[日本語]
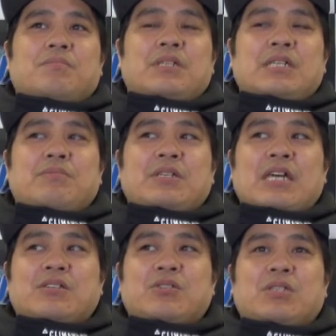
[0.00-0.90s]
見見
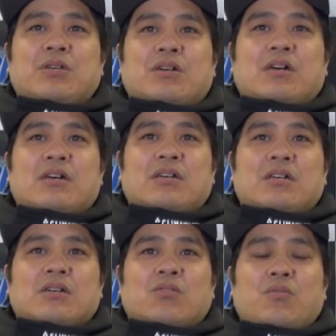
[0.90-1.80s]
やすいというか
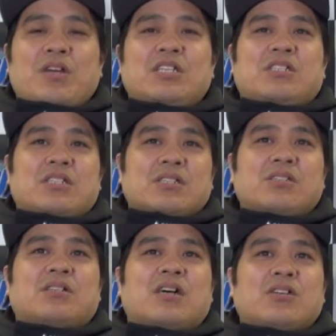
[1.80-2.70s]
こ目にしや
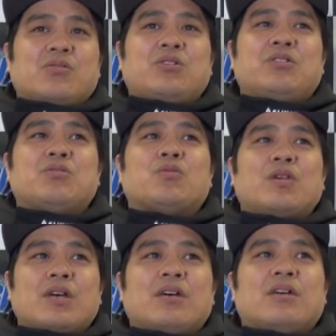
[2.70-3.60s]
すい環境にいるの
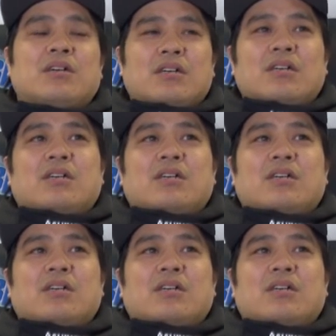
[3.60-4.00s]
で、うん、